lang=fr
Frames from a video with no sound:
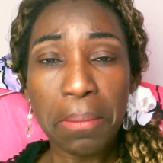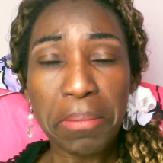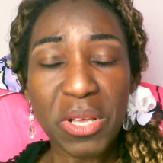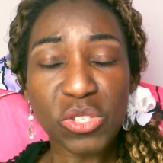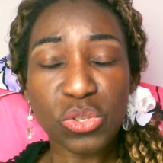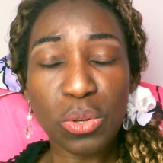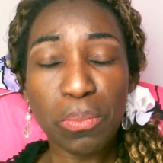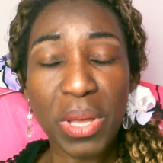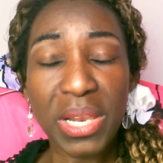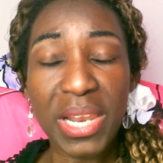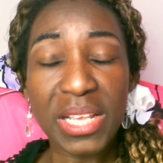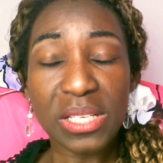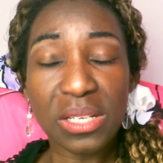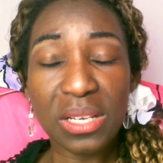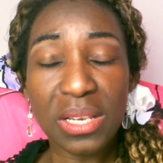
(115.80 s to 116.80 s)
parce que ben,
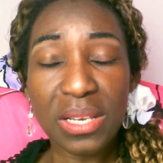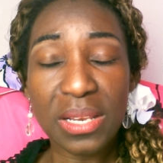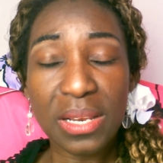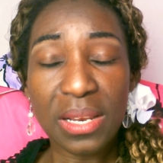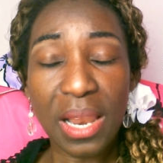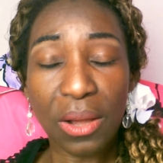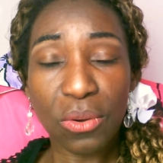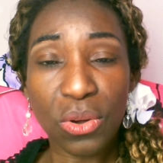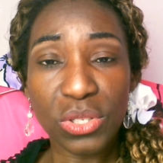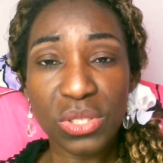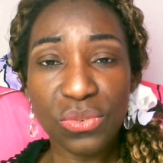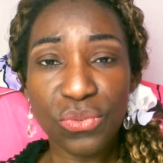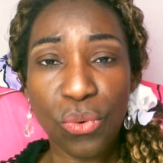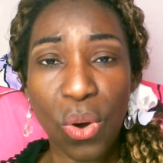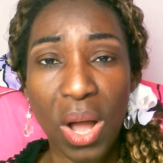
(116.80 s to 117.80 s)
la Côte
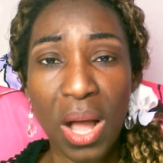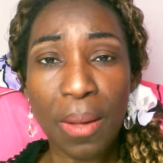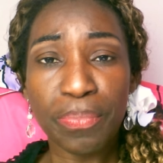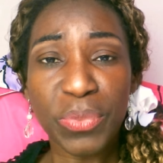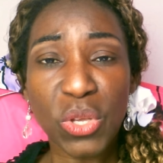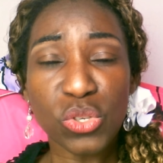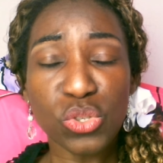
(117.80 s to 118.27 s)
d'Ivoire